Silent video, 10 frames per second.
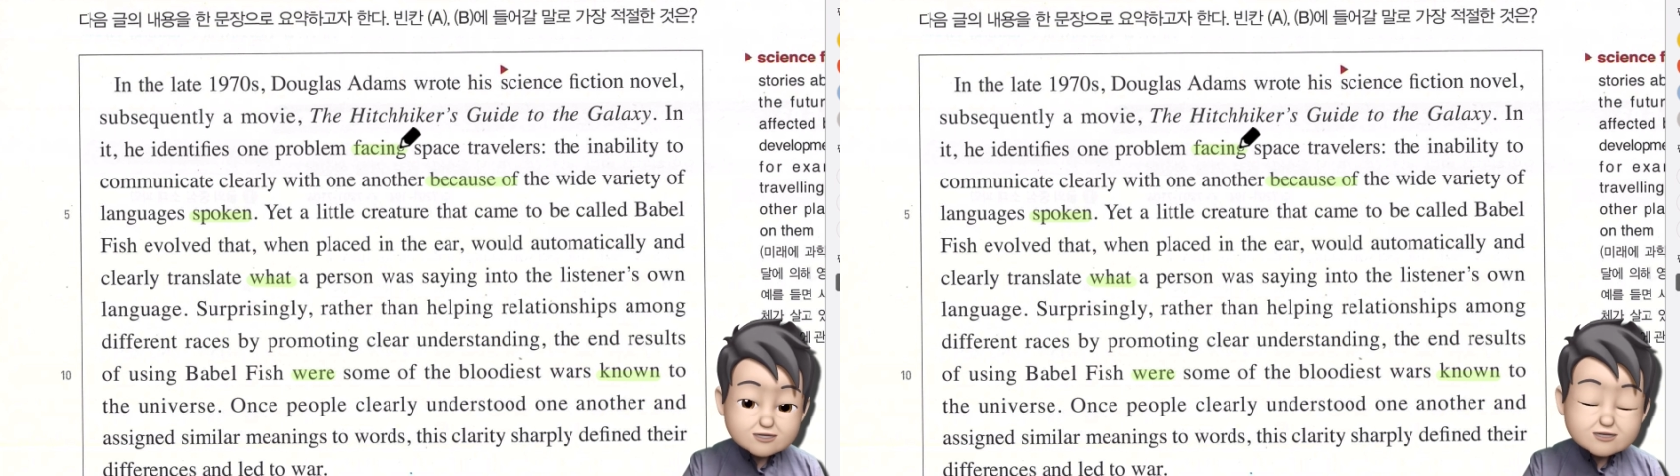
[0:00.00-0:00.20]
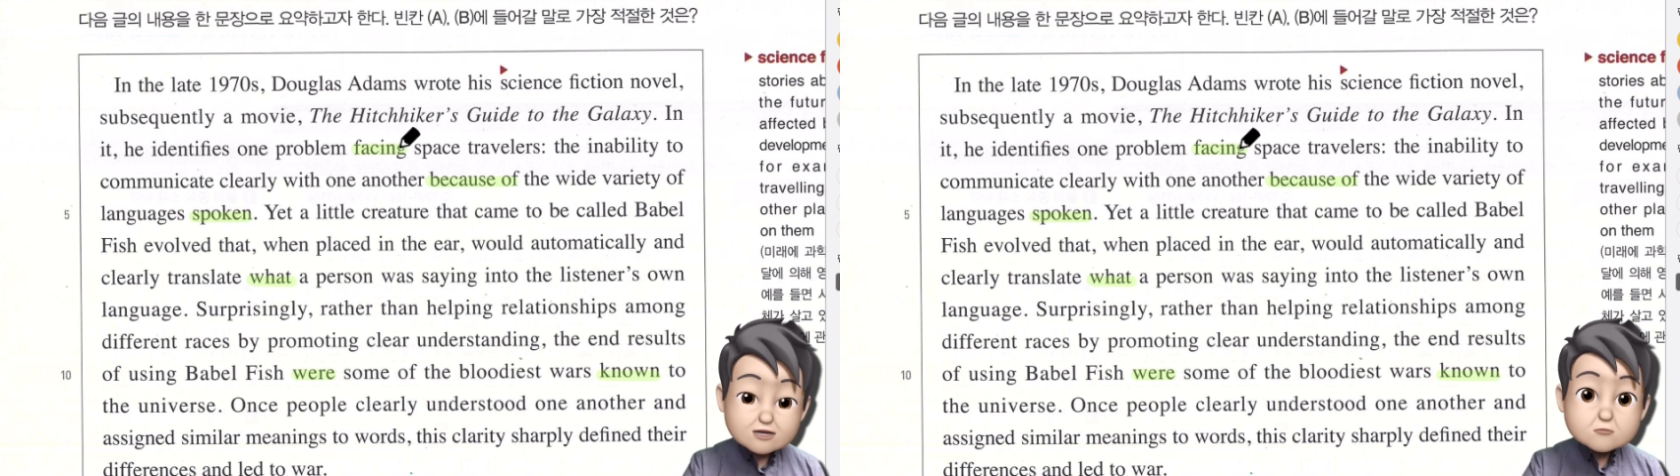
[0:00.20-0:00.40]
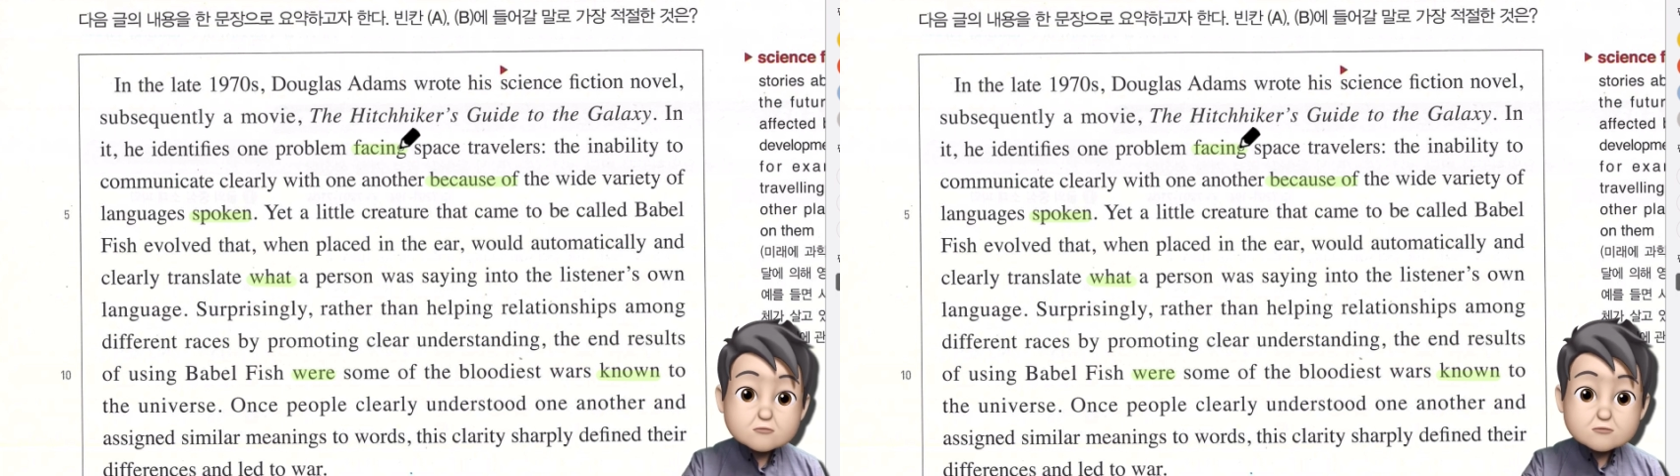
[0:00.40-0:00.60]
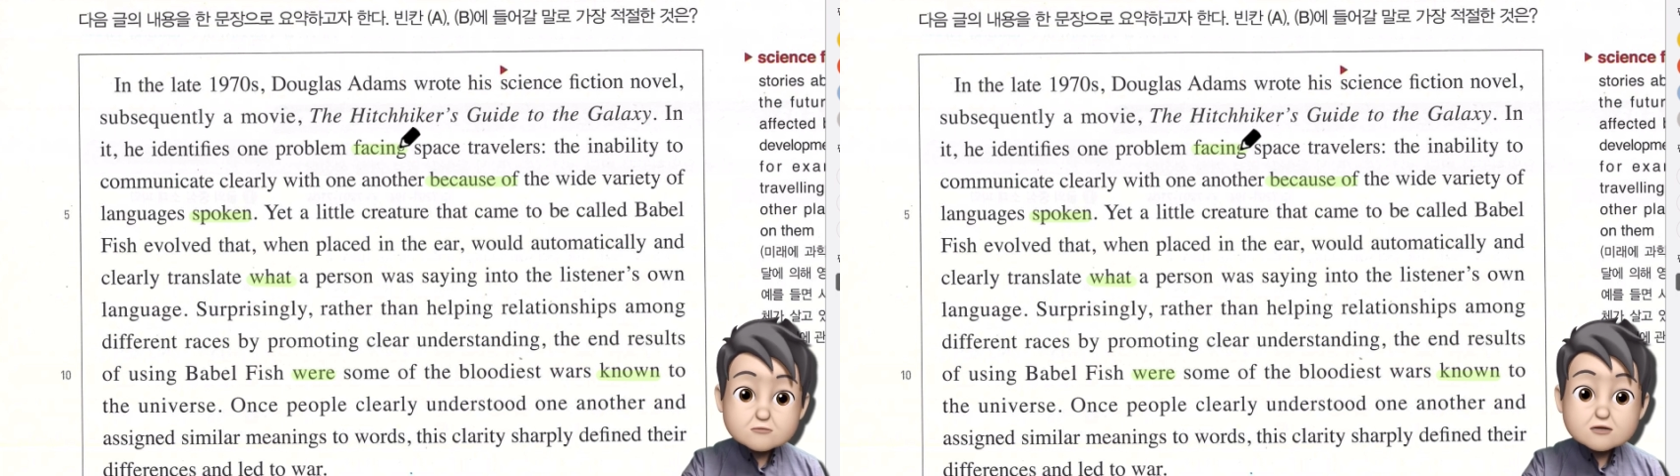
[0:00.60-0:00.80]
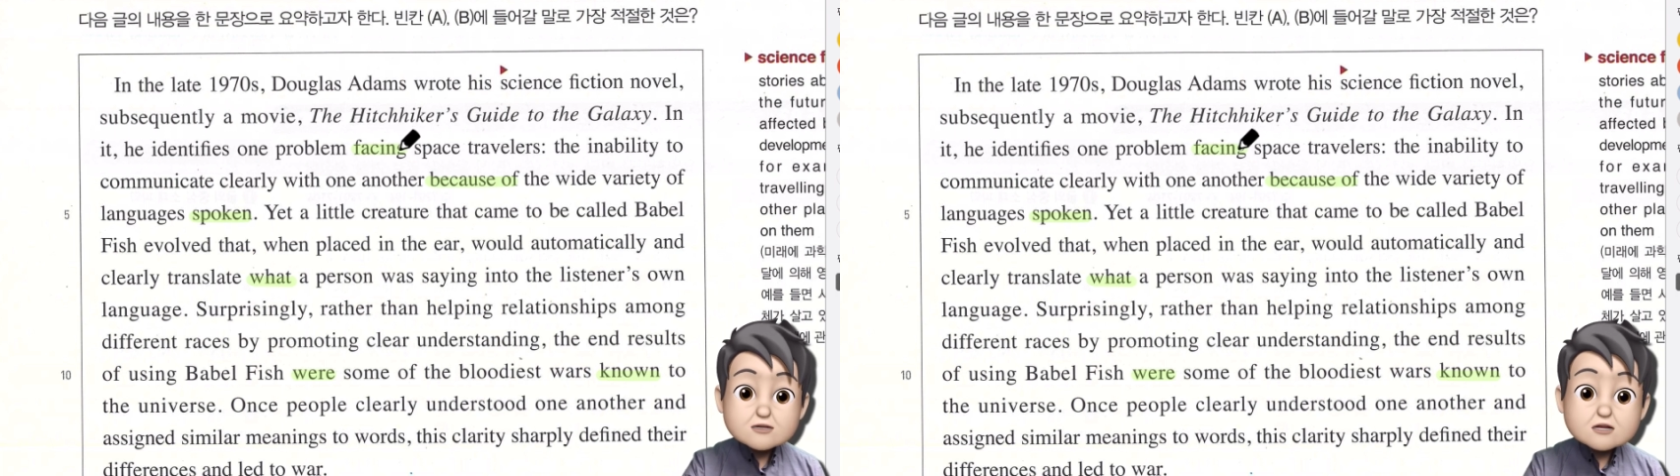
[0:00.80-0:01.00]
내용을 쭉
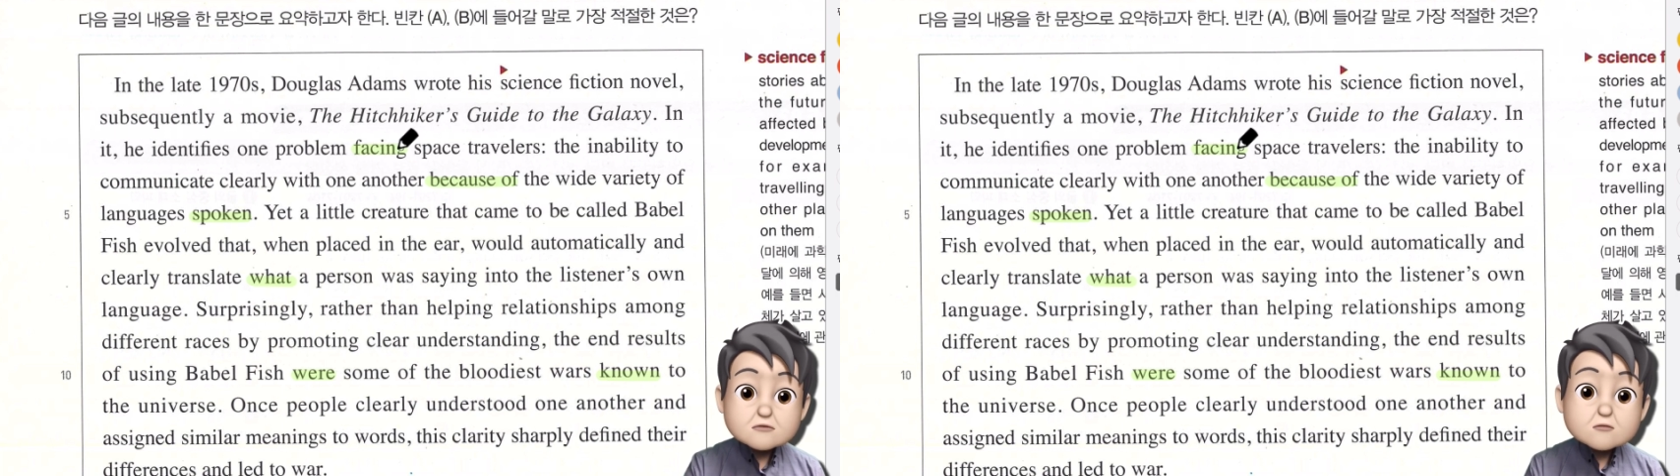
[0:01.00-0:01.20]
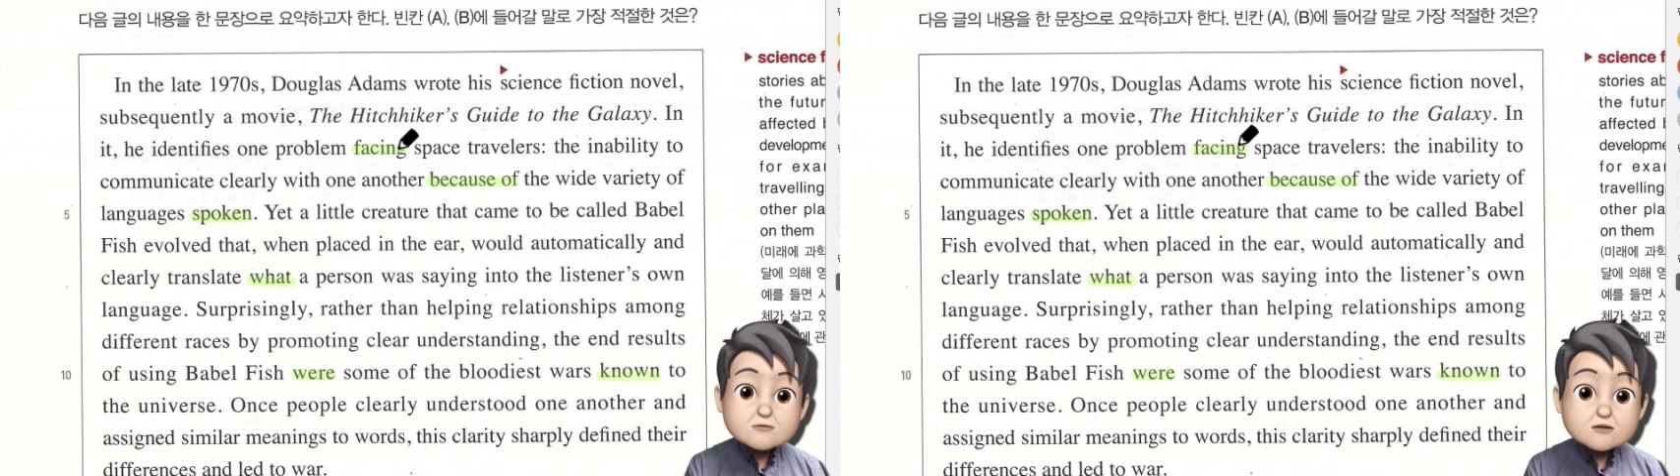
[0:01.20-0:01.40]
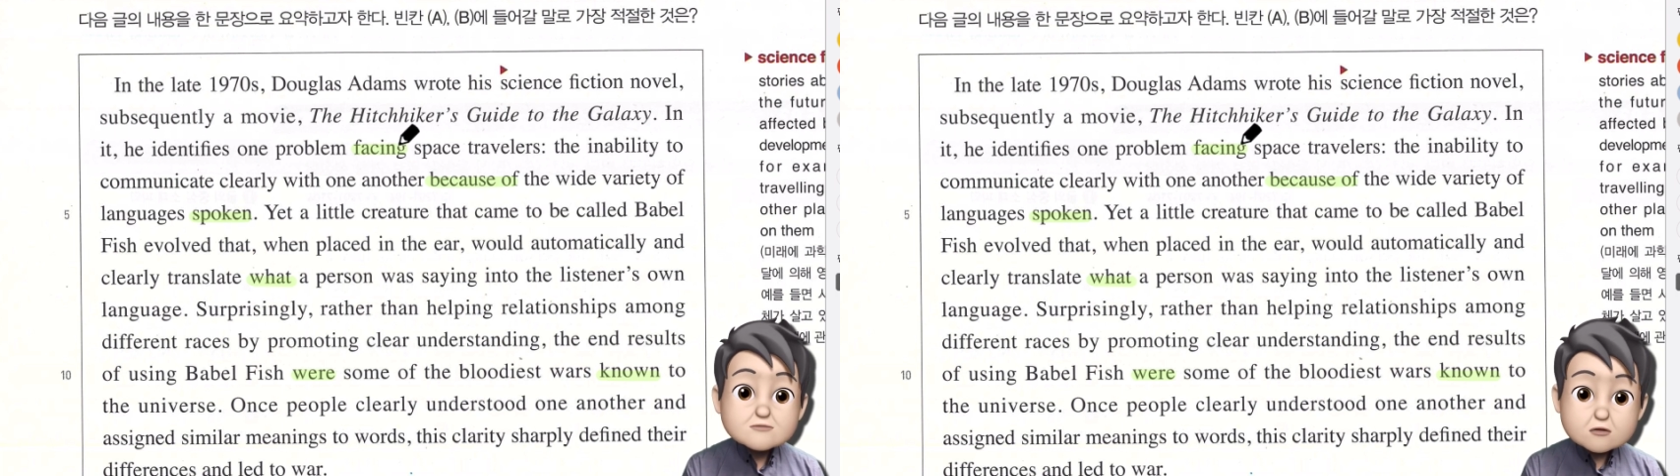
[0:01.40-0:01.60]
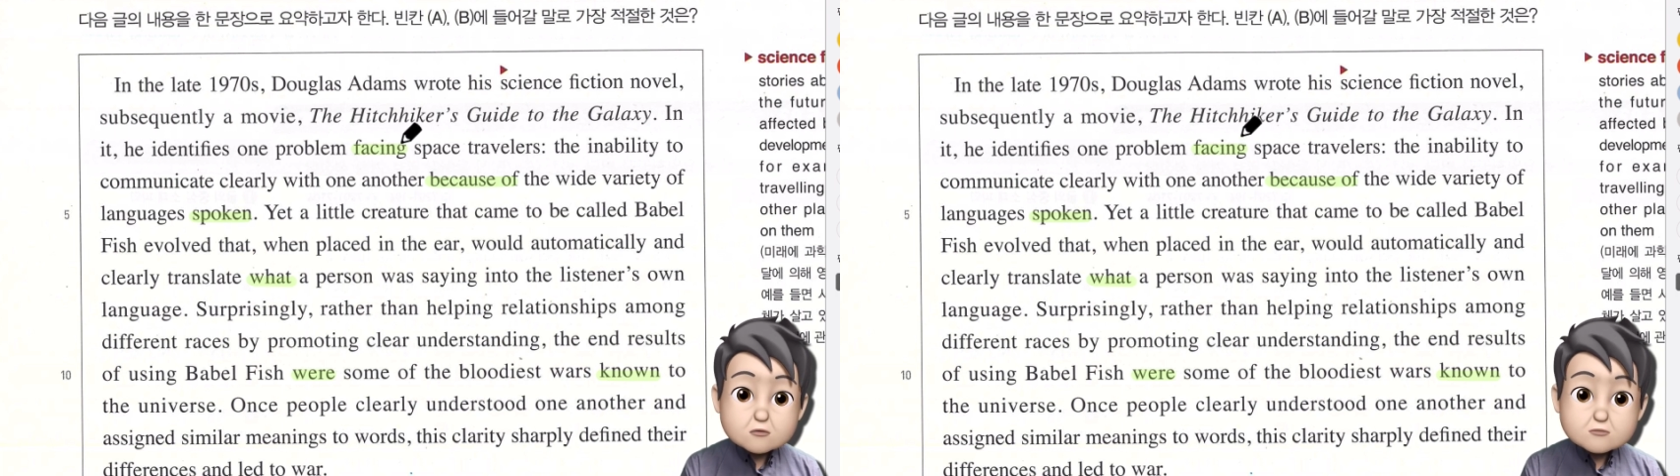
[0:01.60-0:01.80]
읽다 보면 바로